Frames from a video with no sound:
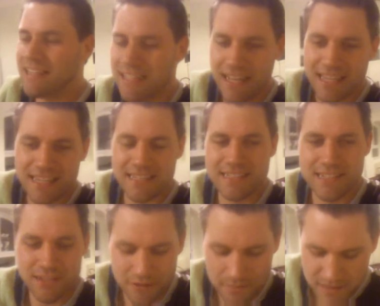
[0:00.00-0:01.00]
hat
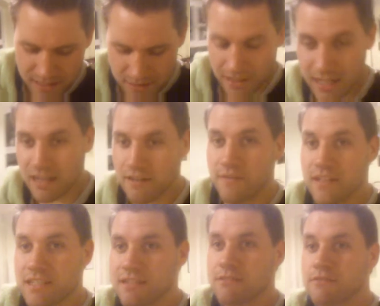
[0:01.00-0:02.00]
Gleichgesinnte um sich und kann
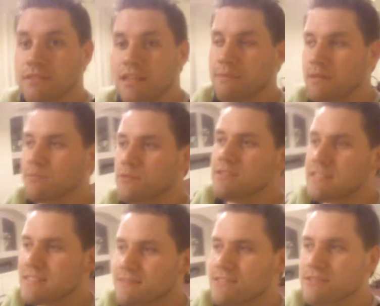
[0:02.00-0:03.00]
quatschen und labert
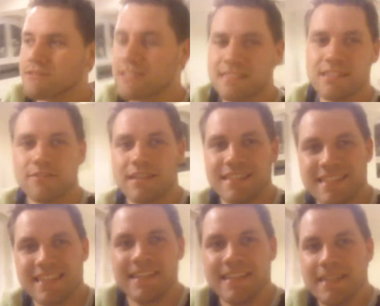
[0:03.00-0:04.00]
Blödsinn und so. Das ist schon
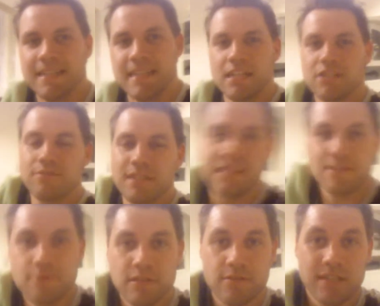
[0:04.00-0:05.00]
ganz, ist schon
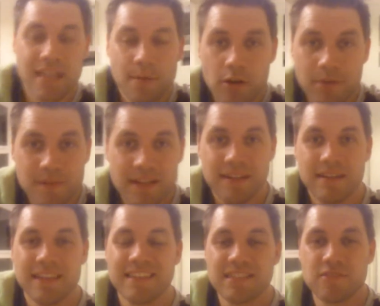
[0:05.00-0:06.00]
ganz gut so. Ich habe heute
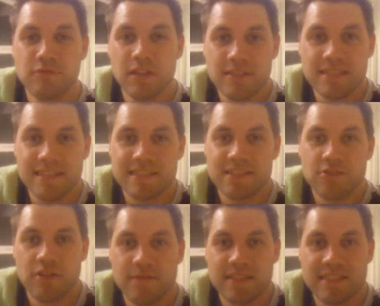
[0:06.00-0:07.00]
mal ganz gut
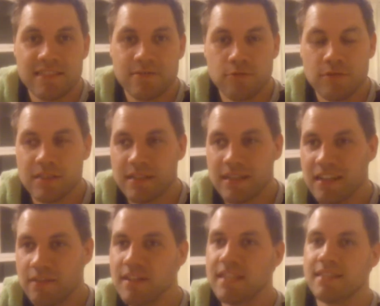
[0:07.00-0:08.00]
austesten können, was ich so äh, an
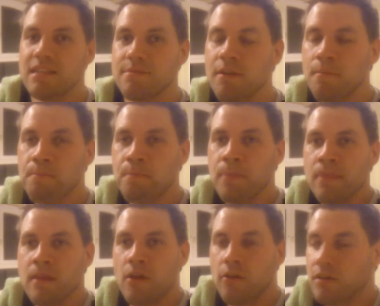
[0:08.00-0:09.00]
Gewicht nehme.
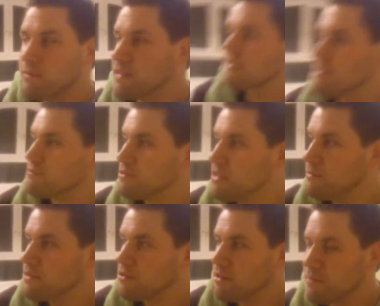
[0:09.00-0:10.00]
Heute habe ich es ganz gut
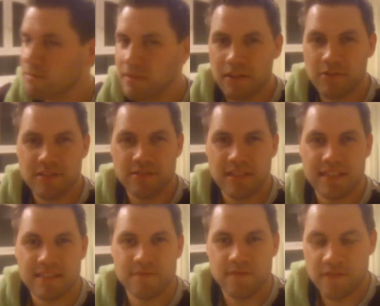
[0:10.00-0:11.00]
hinbekommen, immer
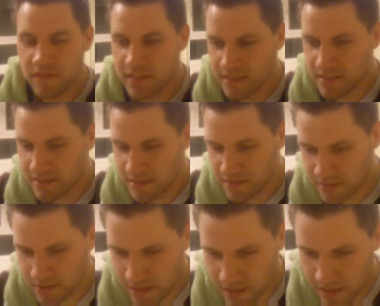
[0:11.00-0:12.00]
auszutesten, wie viel
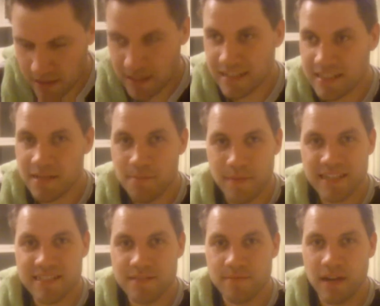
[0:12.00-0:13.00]
äh, kann ich
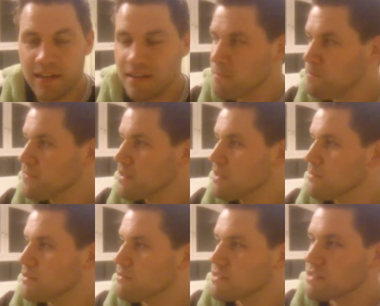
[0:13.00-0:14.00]
maximal
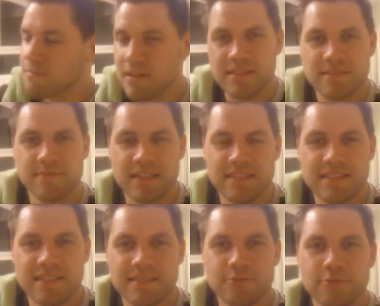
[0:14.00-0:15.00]
benutzen. Ich mache das immer
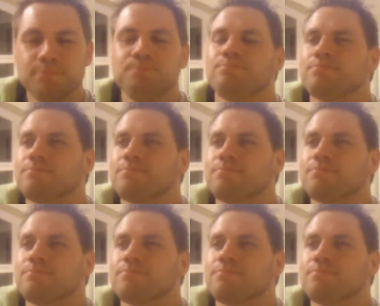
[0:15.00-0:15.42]
ganz gern so,